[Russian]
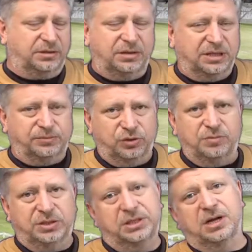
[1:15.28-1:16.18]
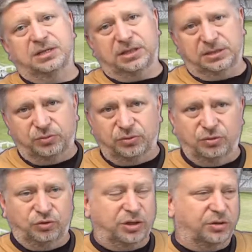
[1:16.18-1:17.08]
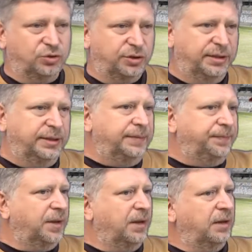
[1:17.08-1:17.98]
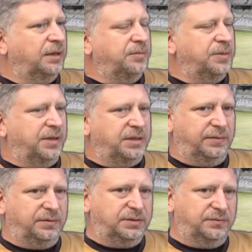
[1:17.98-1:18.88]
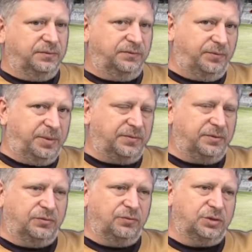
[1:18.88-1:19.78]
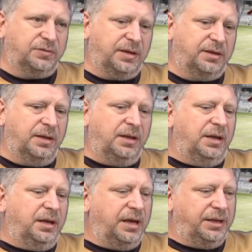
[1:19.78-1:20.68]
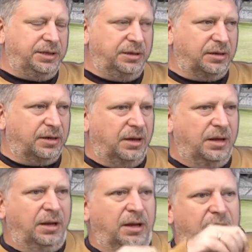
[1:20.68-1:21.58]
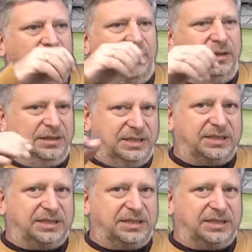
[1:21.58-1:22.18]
как раз просто мексиканская сборная очень хорошая. Э, она мне понравилась в первых двух своих э, играх. И здесь